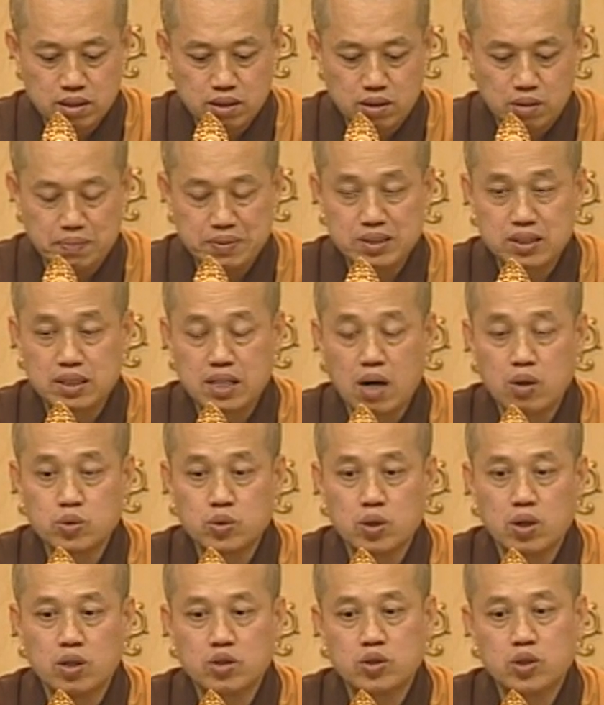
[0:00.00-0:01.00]
我们到
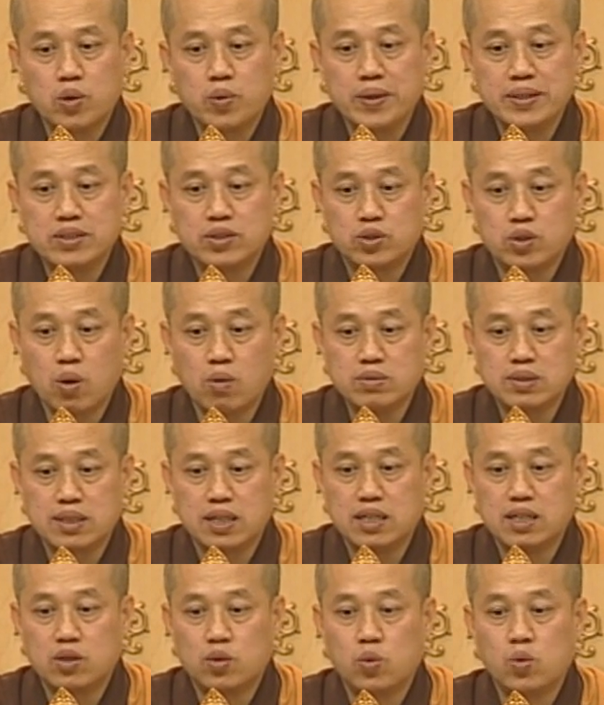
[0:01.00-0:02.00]
最后就会受这
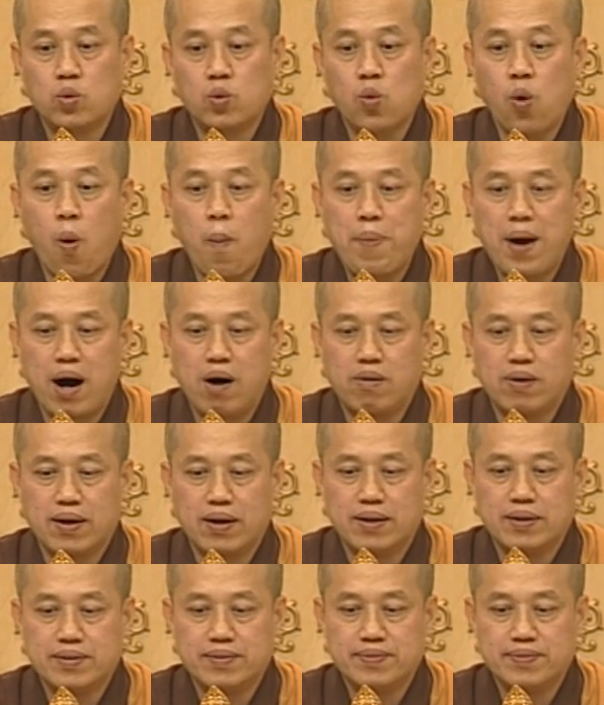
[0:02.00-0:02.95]
个果报了，